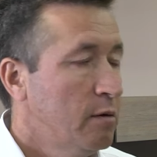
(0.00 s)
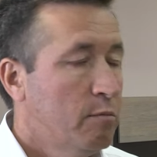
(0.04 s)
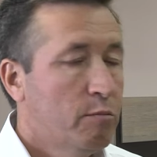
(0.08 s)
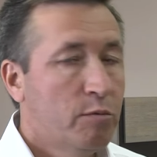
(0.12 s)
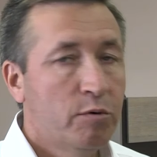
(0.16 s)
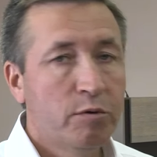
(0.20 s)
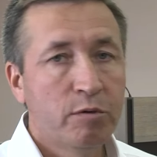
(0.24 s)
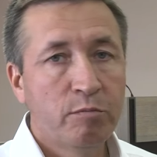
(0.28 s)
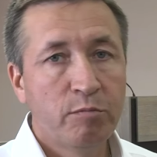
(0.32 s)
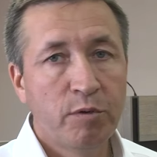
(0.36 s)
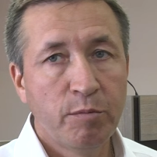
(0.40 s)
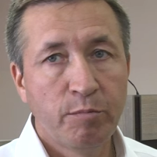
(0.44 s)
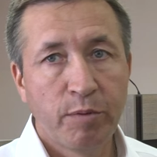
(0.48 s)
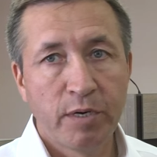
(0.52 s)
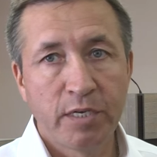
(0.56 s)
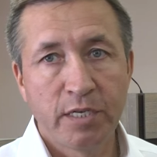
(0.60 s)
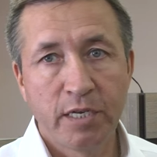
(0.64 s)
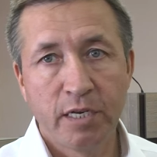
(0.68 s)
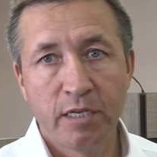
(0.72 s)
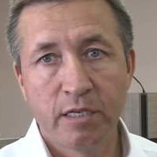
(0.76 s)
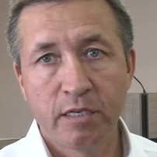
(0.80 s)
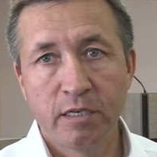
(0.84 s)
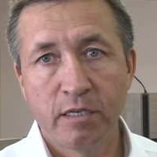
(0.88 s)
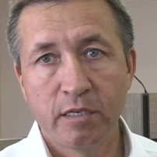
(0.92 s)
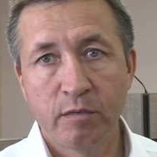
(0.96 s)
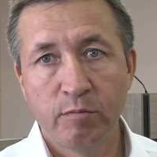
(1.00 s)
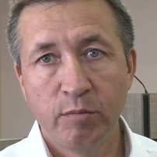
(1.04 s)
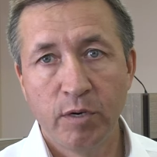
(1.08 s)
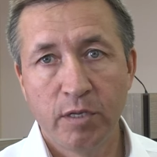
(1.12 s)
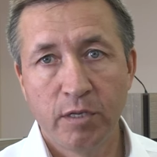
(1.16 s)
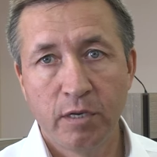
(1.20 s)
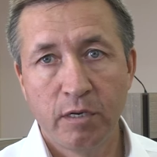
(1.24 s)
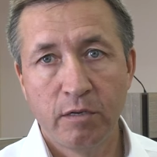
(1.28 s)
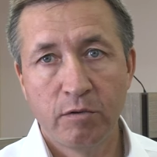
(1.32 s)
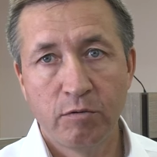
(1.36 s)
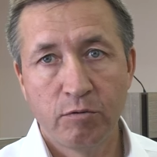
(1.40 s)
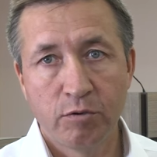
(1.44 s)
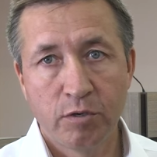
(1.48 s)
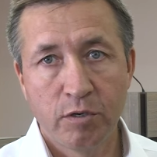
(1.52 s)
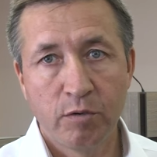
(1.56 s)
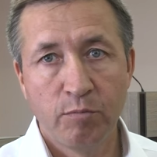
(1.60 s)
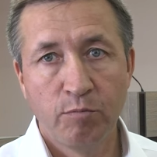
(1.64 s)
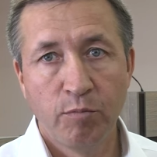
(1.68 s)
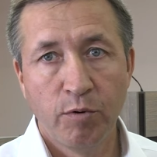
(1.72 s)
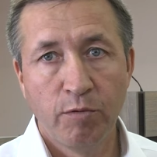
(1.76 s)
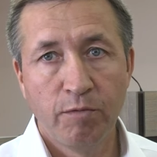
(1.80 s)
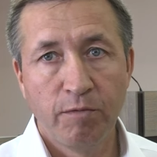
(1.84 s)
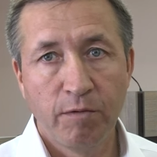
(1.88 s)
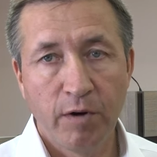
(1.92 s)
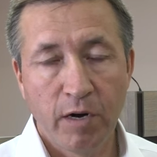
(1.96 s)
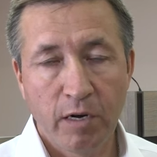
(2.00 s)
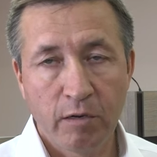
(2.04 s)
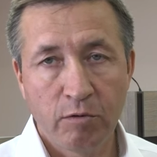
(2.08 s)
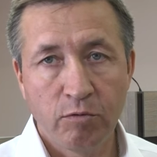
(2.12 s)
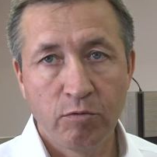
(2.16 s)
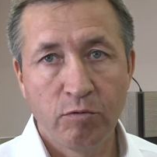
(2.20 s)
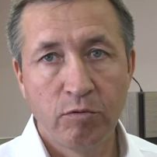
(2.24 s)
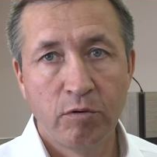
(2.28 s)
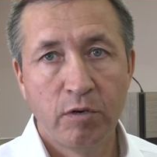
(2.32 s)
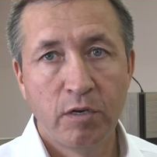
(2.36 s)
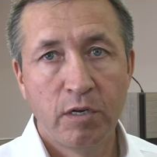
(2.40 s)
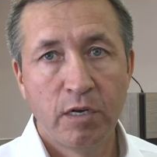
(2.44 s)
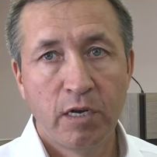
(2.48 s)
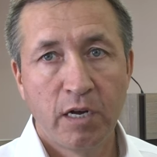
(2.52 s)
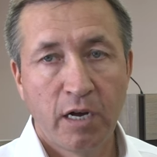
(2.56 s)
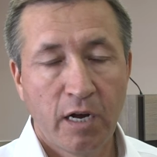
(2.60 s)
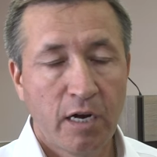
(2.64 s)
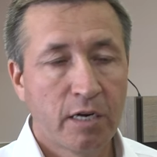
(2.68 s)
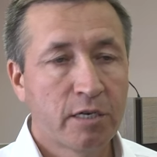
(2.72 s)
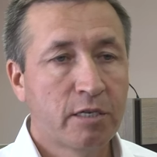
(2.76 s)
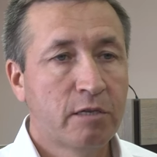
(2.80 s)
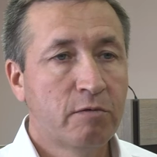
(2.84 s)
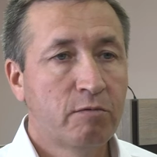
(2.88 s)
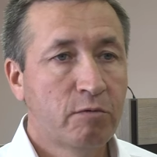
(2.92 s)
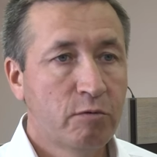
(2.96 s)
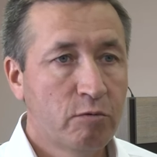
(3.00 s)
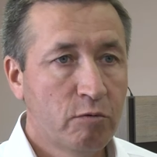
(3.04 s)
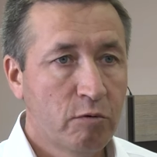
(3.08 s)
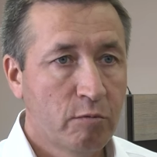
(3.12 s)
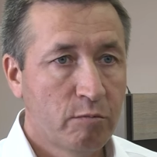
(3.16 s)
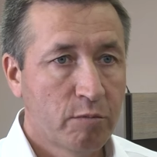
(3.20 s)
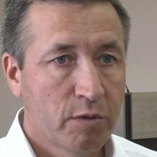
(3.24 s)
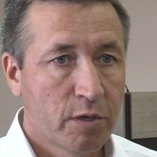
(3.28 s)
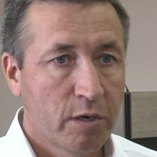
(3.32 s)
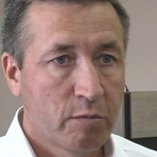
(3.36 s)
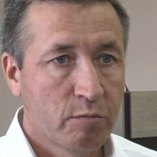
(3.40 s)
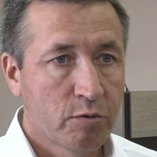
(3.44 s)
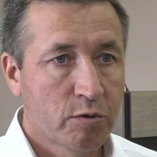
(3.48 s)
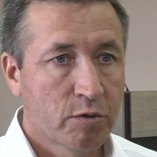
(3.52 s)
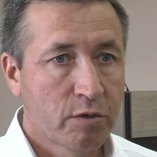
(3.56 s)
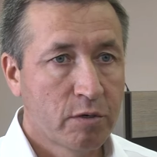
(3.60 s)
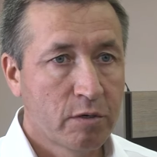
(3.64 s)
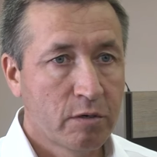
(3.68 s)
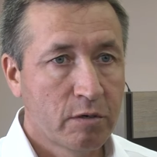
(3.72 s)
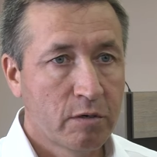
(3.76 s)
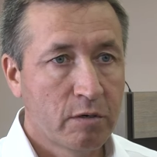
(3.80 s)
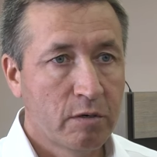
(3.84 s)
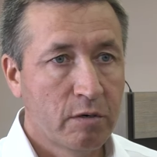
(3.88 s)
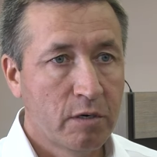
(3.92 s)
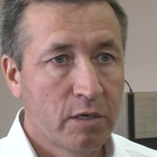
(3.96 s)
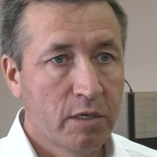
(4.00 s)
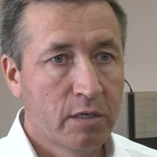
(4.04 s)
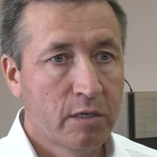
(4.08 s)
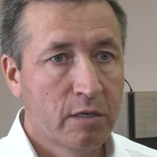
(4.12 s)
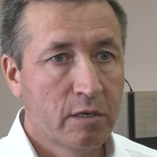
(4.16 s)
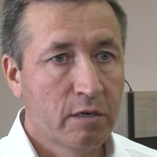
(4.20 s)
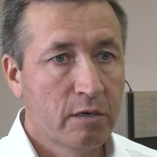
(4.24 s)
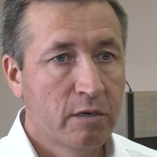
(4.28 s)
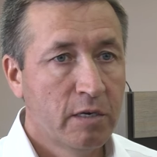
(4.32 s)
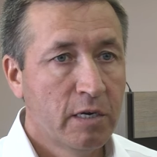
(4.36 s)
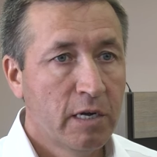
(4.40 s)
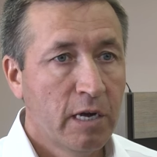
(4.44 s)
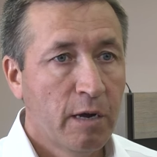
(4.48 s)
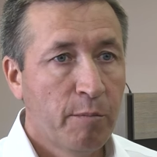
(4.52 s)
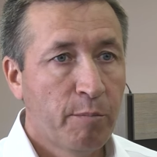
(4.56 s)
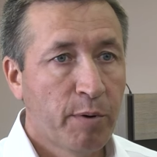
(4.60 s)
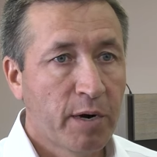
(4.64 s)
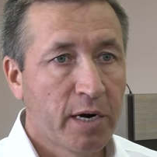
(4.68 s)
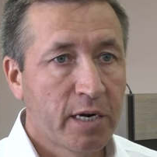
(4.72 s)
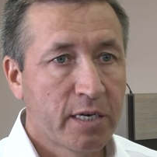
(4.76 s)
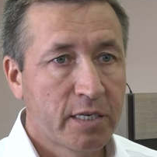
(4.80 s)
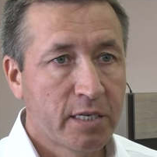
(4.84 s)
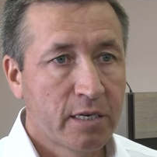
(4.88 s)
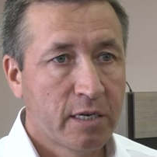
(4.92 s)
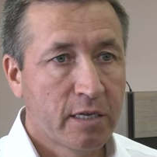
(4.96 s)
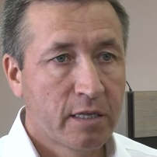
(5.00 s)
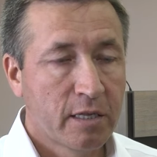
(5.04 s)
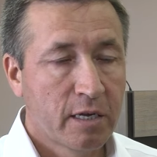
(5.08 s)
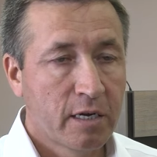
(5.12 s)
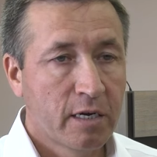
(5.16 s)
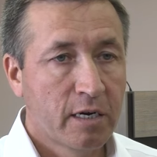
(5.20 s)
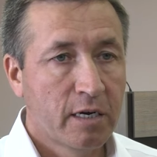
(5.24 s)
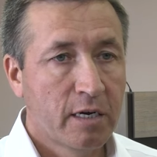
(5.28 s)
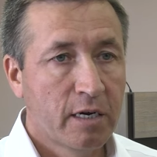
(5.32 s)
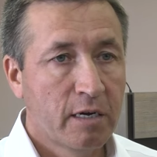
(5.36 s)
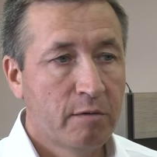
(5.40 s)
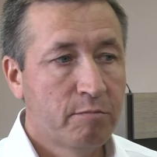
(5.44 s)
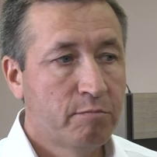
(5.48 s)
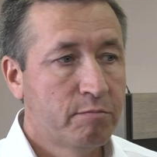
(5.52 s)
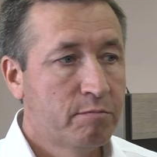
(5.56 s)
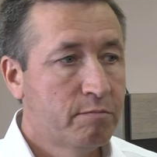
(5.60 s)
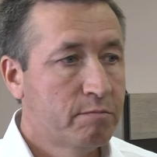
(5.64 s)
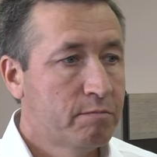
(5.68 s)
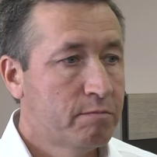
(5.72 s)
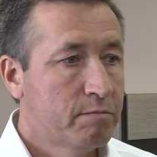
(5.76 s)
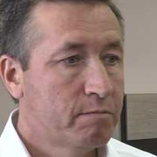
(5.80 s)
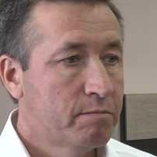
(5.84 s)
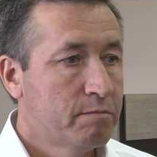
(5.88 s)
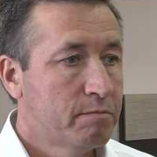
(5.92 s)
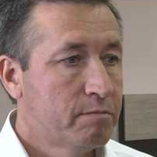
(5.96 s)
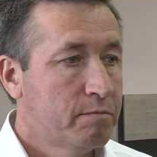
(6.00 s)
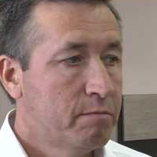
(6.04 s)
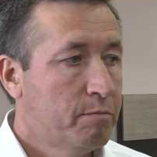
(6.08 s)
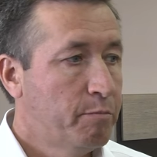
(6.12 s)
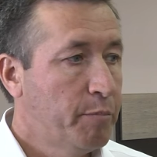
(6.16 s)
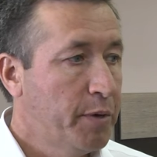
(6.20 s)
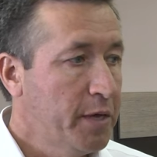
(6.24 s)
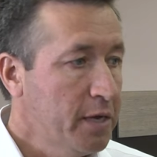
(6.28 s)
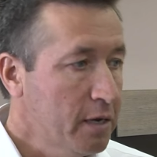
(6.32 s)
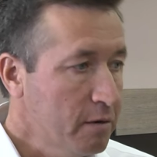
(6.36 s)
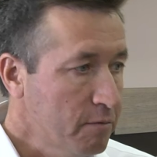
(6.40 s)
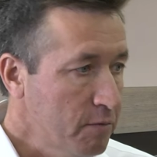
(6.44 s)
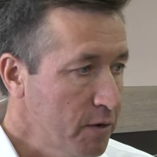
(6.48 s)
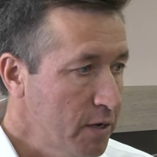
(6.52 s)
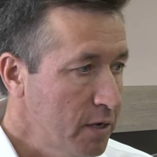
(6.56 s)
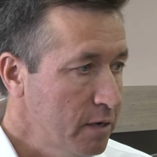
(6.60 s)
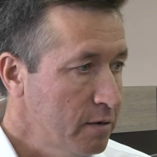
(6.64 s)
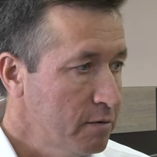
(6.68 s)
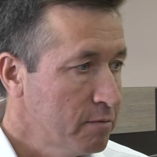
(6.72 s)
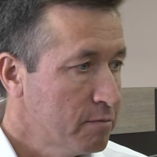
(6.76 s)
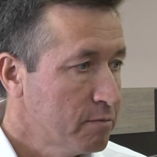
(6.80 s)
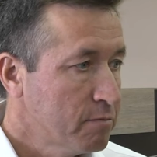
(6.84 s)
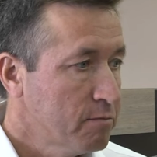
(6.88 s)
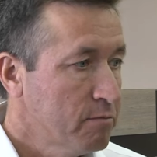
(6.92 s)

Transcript: Будем непосредственно смотреть уже по факту каждого дома, потому что это практика такая первая.